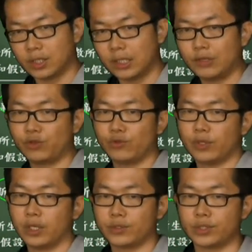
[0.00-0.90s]
其实印
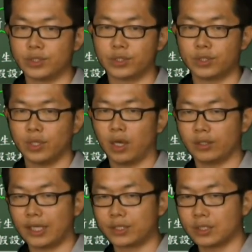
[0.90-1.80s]
度也有实施
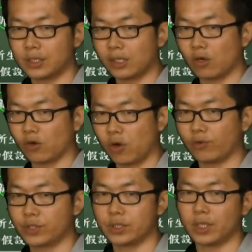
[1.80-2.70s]
哈类似人口
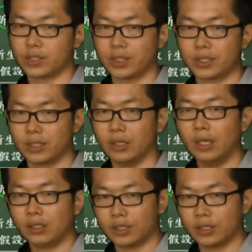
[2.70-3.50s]
控制的政策，